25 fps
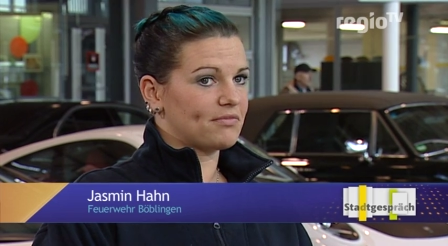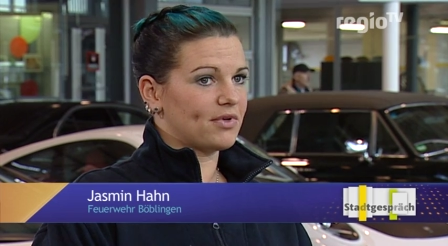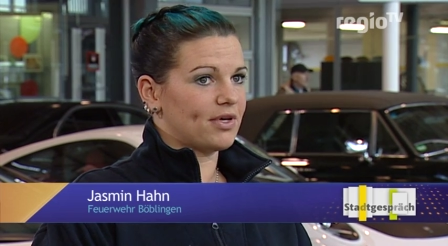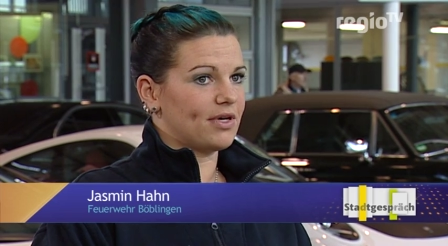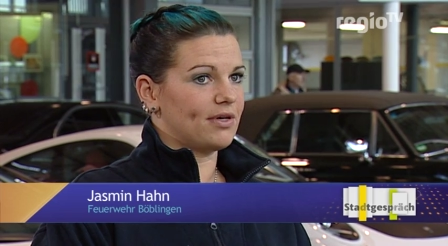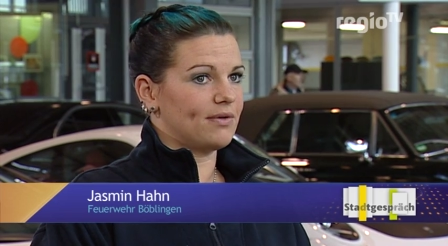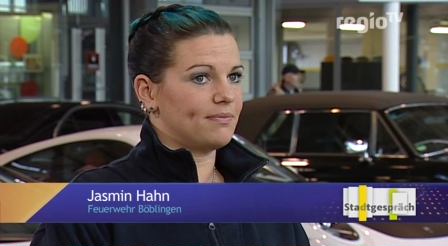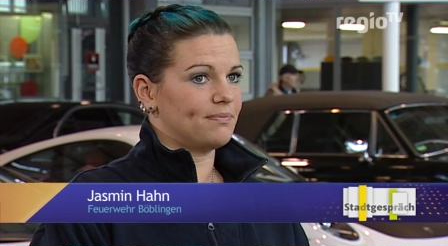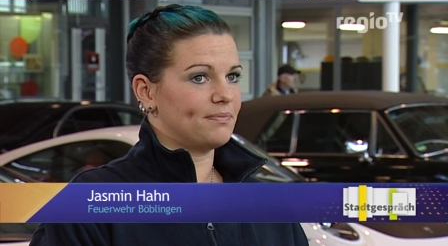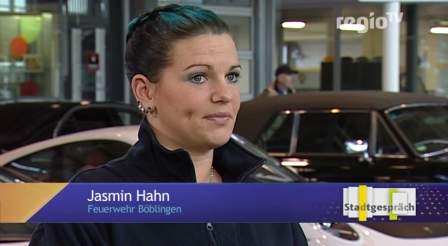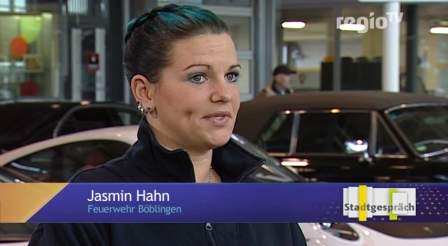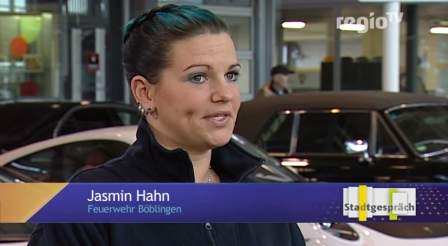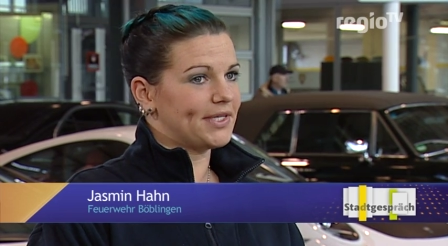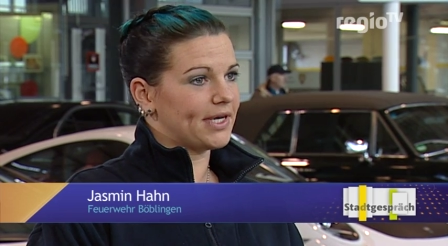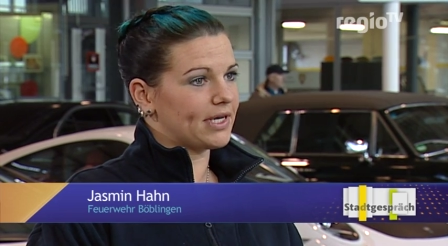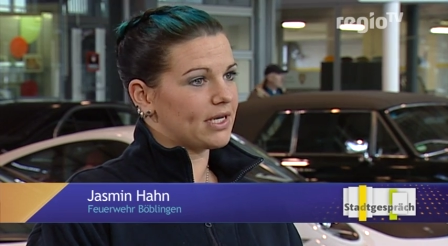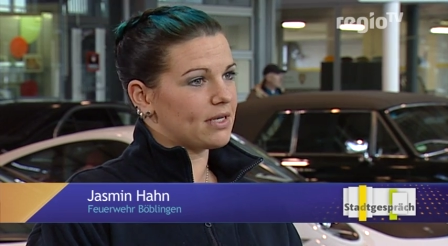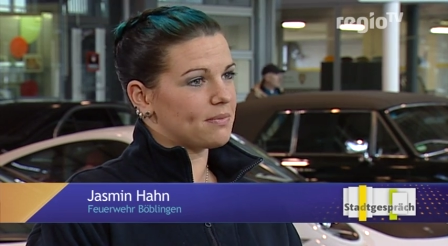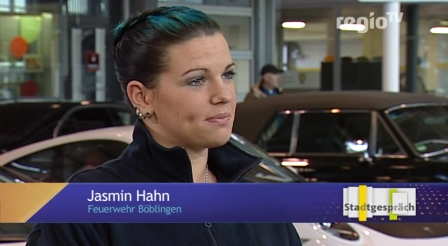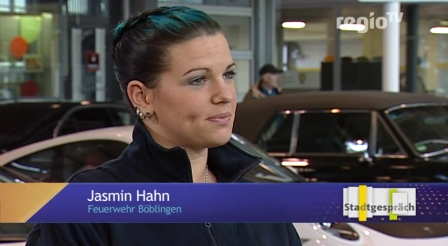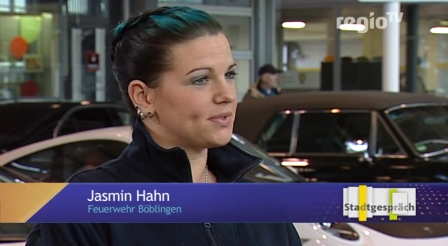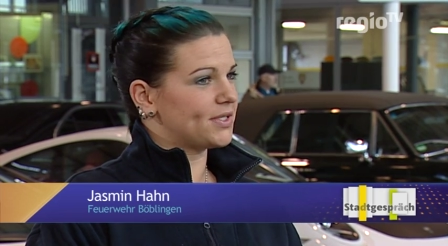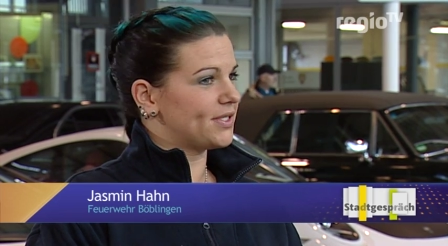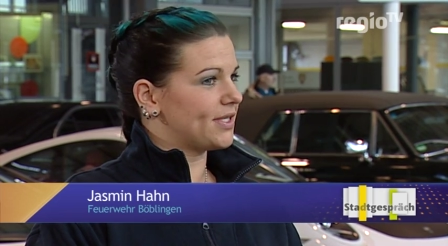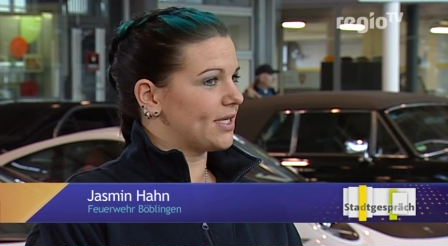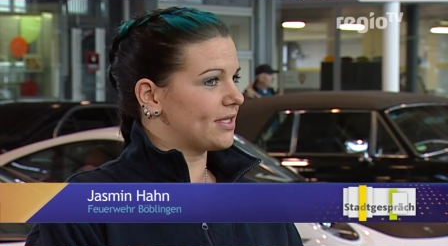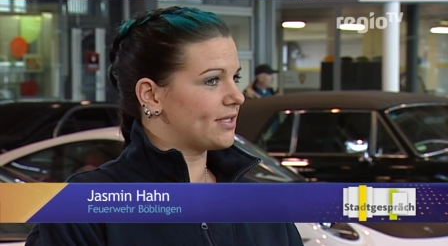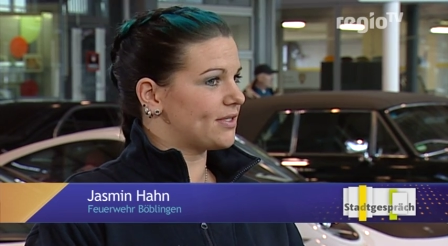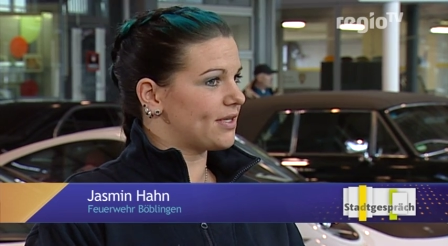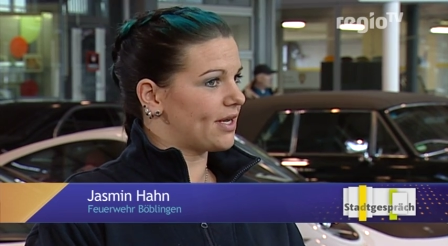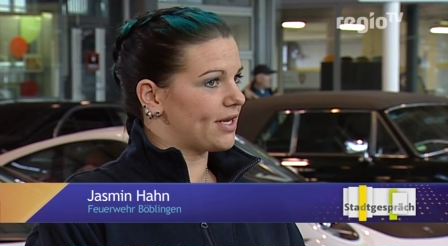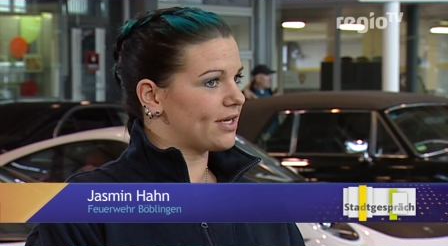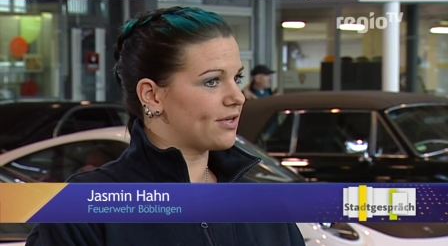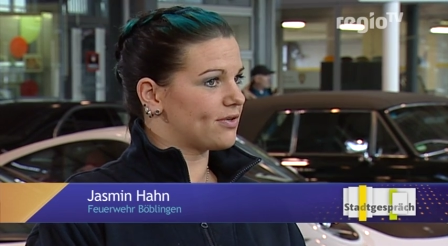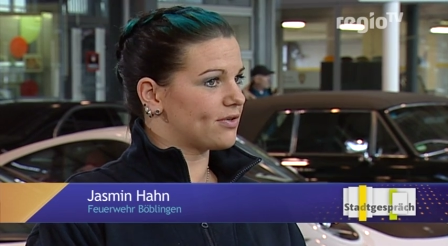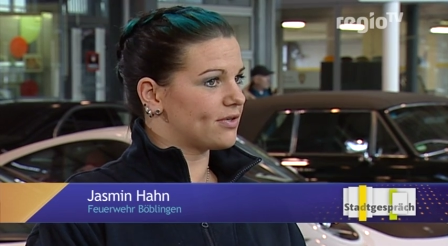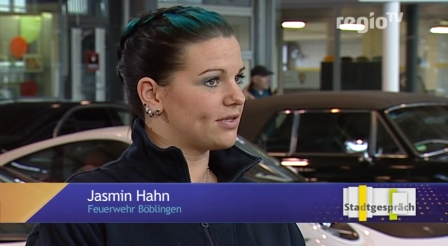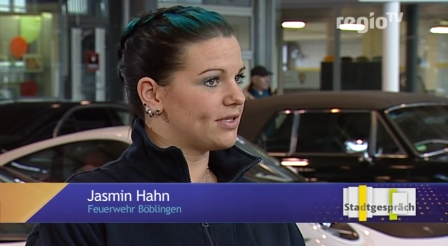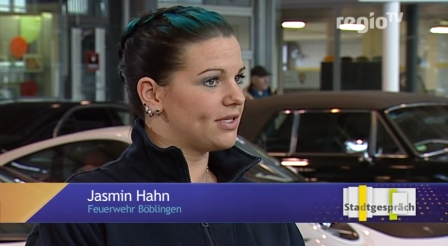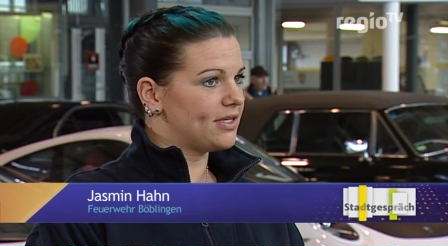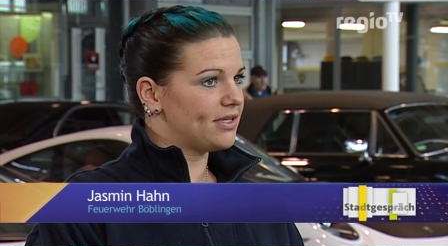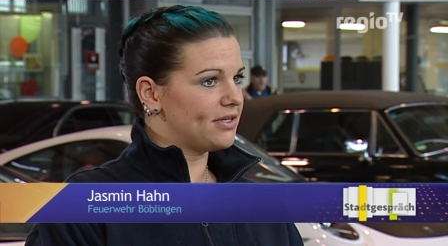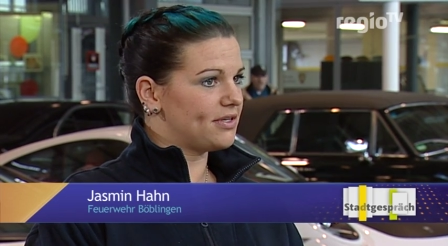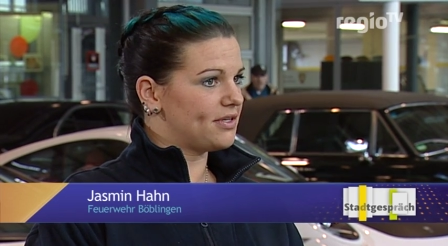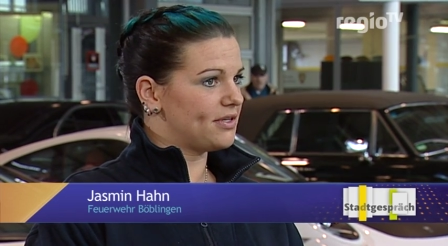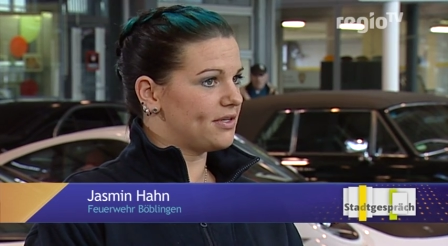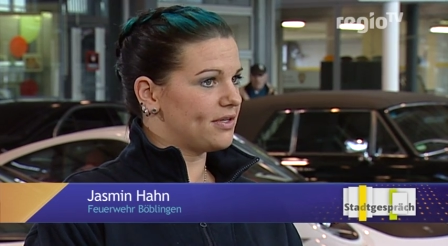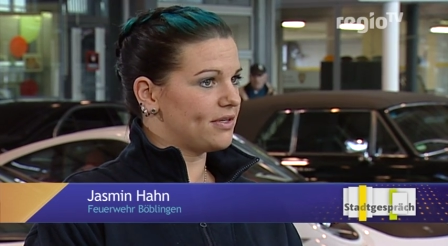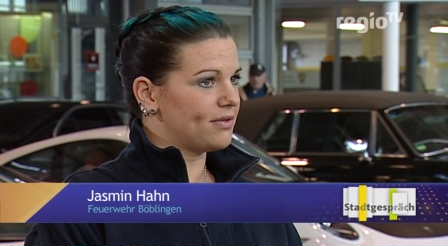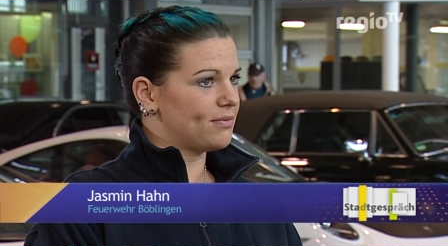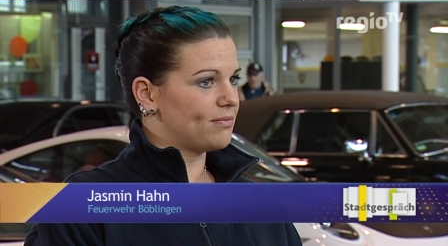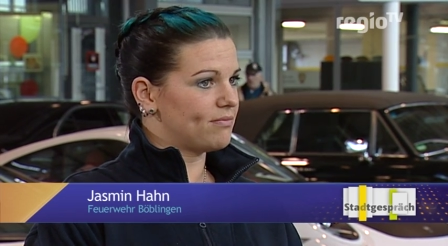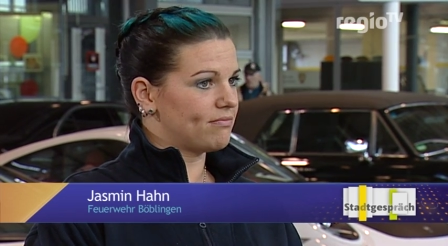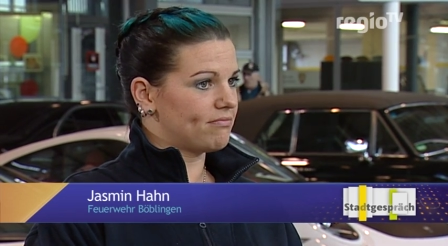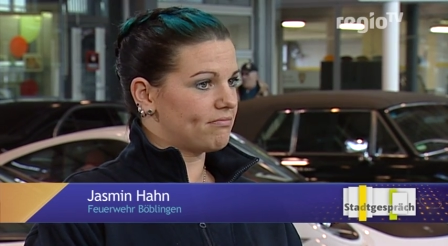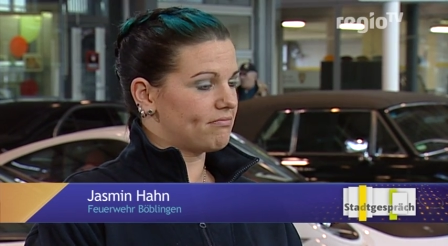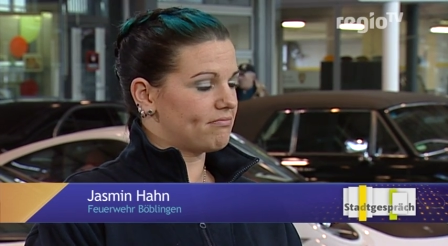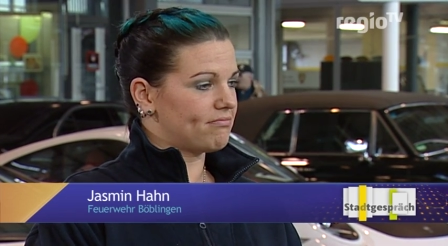Ähm, ich hatte bis jetzt eigentlich noch nie die